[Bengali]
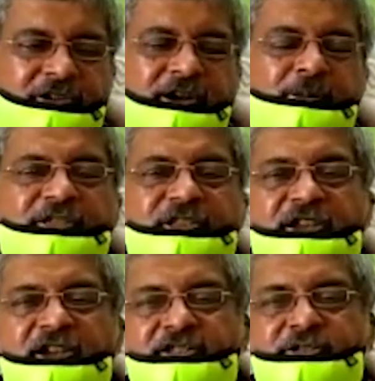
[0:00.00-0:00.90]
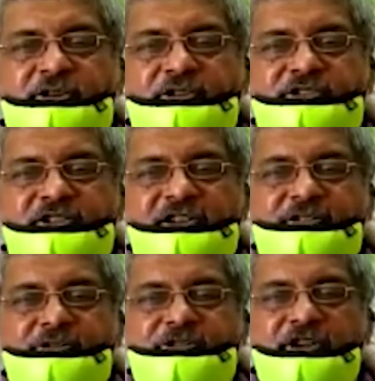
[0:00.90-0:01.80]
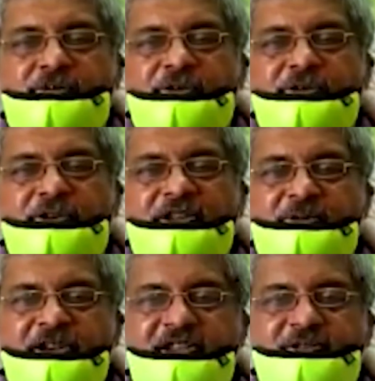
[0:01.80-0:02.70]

আমাদের এখানে তখন ছিলেন তুষার মন্ডল এমএলএ